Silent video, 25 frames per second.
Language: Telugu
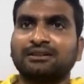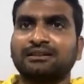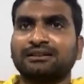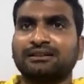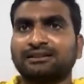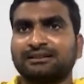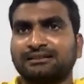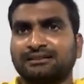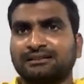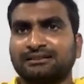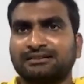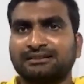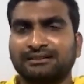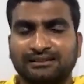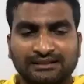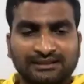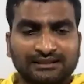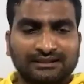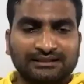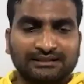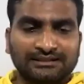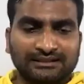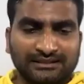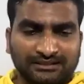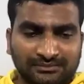అన్నా చేశాడా
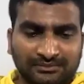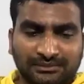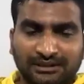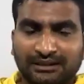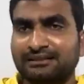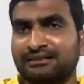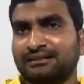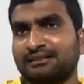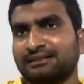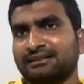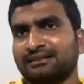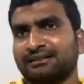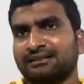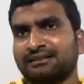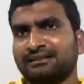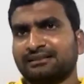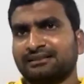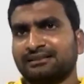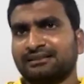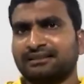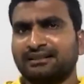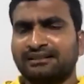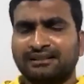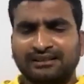ఇదని మాట్లాడాడంట